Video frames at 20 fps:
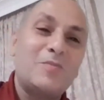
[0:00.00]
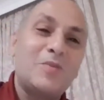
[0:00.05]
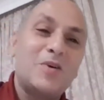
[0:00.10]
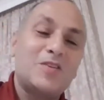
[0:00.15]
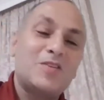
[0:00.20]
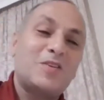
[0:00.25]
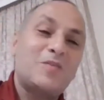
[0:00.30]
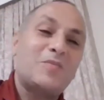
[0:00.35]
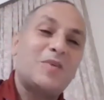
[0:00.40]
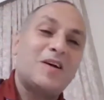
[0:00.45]

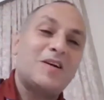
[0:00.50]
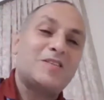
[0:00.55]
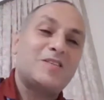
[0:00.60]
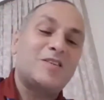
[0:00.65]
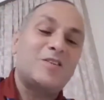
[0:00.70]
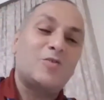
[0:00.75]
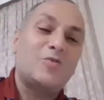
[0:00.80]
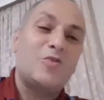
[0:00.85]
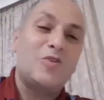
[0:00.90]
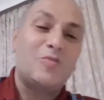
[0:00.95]
başka bir
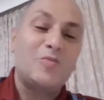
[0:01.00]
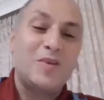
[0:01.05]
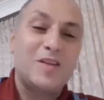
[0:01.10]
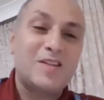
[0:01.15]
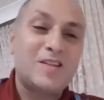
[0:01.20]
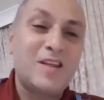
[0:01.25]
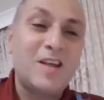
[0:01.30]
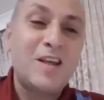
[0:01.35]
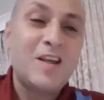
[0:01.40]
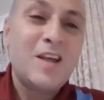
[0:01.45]
aksilik
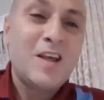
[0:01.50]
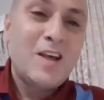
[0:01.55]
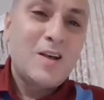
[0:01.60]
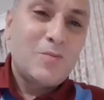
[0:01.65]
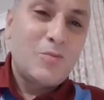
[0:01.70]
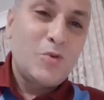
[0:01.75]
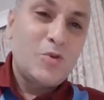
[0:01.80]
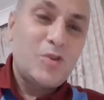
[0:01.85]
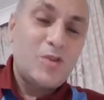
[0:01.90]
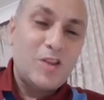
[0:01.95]
olmazsa
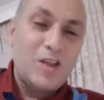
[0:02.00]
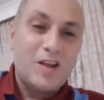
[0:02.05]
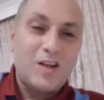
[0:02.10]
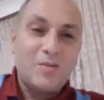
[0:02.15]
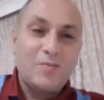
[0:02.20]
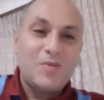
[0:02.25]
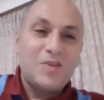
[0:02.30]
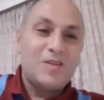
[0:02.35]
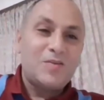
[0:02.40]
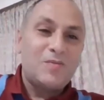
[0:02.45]

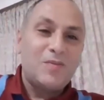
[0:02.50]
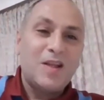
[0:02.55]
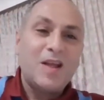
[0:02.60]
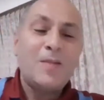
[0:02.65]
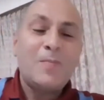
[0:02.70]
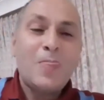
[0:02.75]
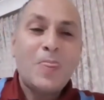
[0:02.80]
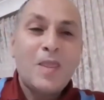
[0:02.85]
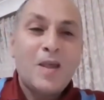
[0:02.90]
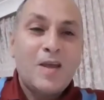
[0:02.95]
Muslera
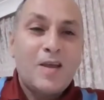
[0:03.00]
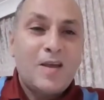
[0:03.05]
bizimle